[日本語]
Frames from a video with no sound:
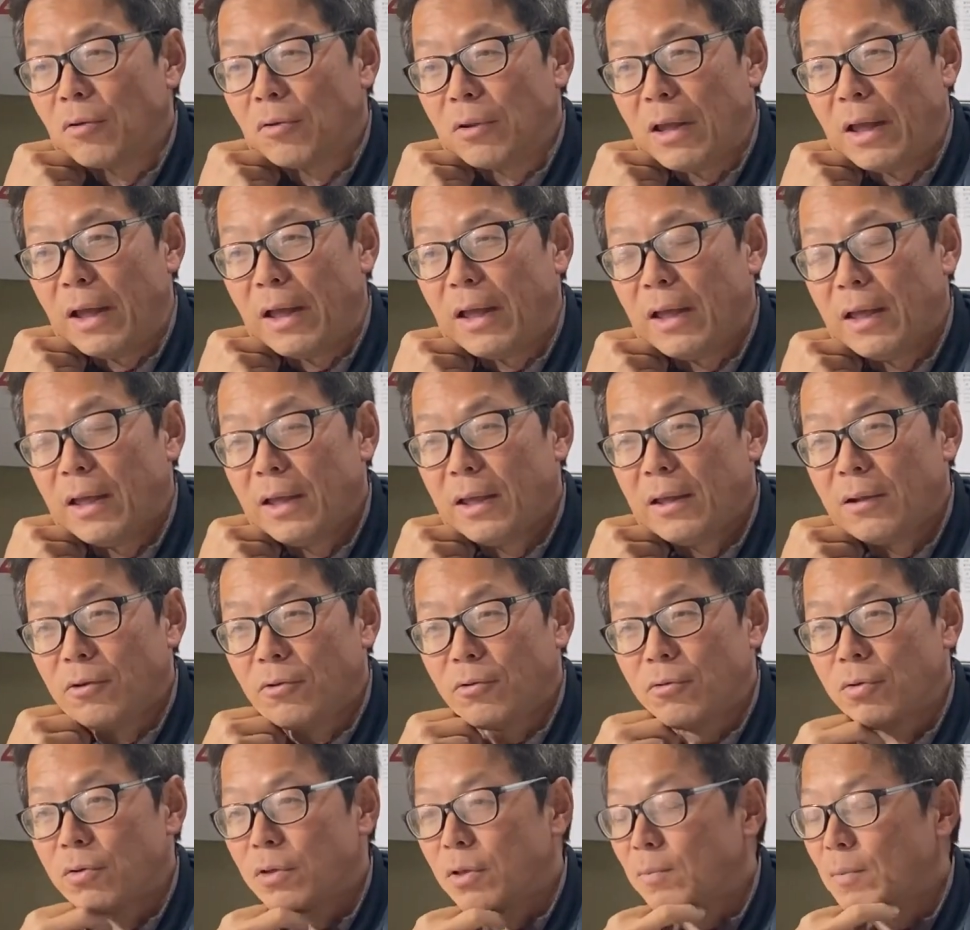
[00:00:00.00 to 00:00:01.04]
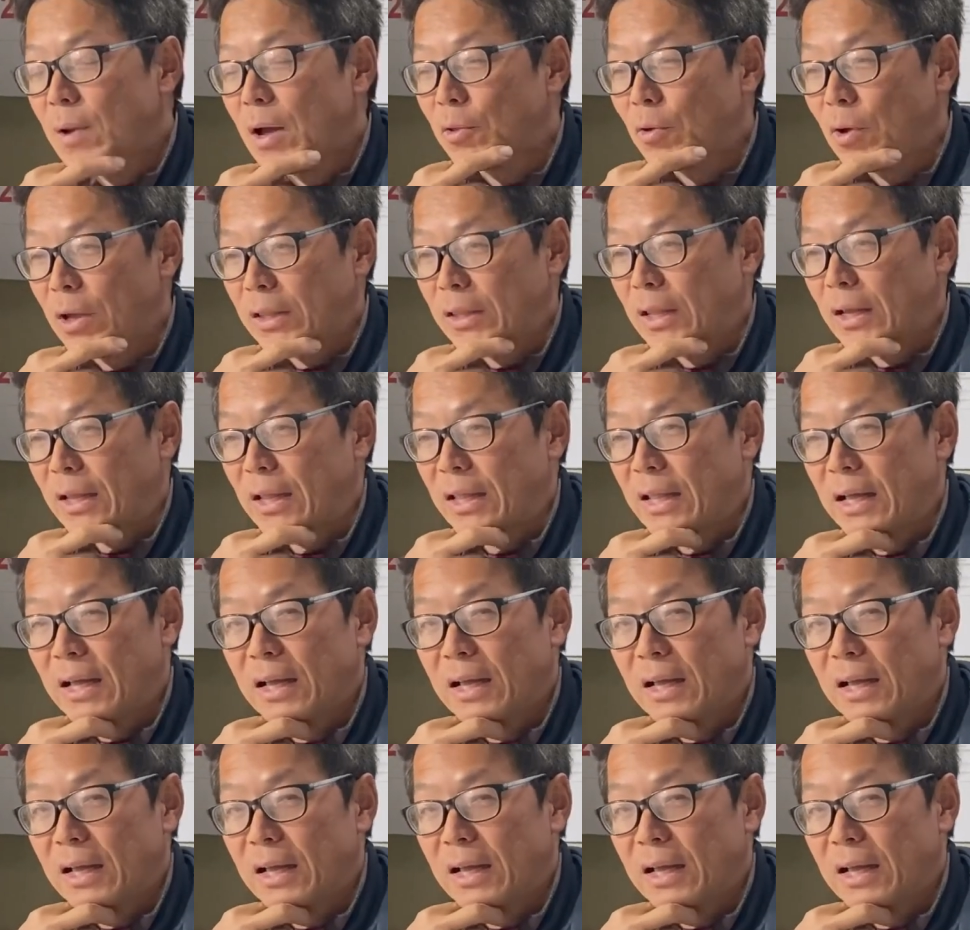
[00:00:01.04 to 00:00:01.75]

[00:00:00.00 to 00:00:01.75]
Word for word: ね牛窓やったっけな